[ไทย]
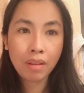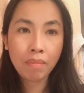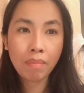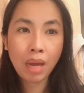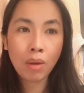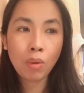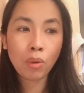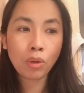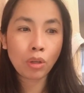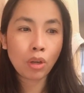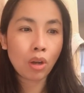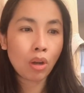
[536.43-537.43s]
บางคน
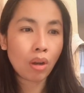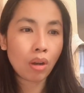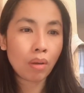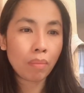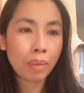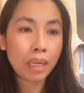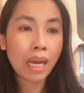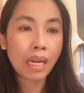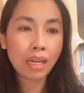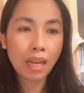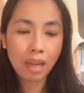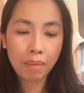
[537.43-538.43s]
ก็เพื่อน
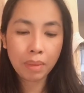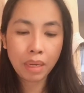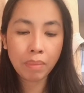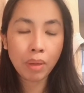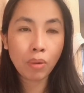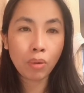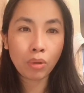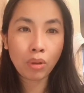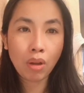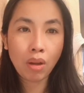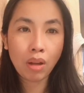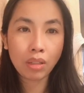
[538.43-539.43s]
นะคะเพื่อนบางคน
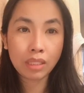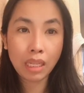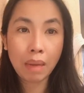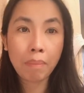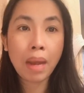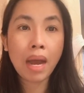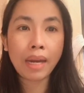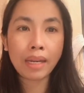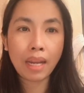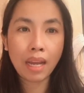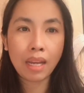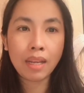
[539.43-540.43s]
ก็จะกลับบ้าน
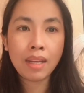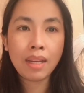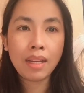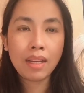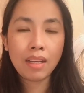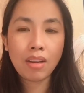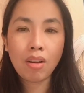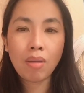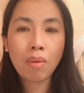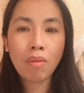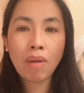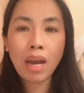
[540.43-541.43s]
นะคะก็
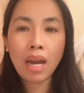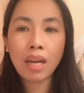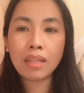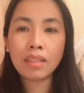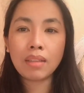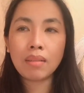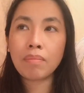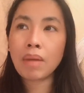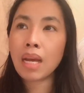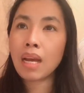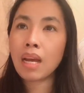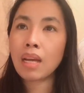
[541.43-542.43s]
บอกว่า
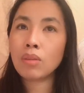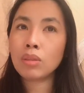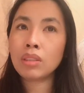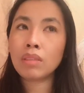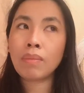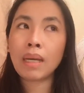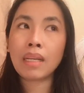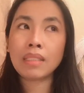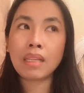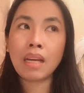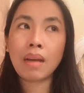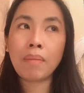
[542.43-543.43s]
มารู้สึกมา
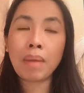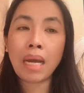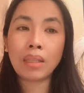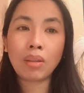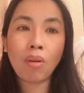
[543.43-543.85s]
จะมาต่อ